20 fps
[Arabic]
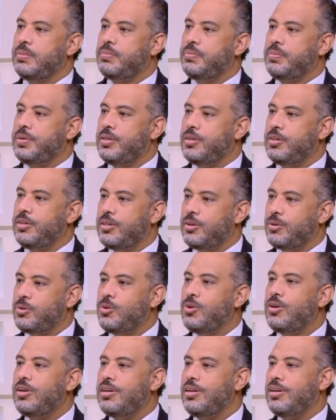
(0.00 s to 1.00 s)
من
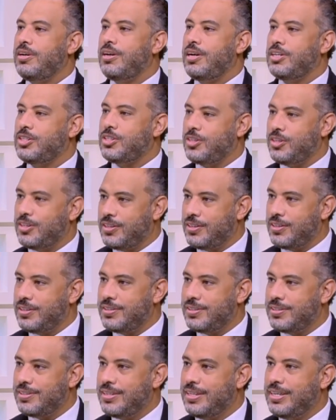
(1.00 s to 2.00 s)
كل
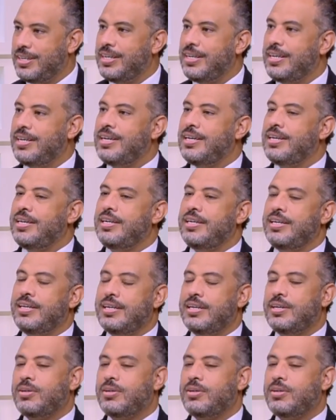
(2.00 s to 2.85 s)
الاشخاص آه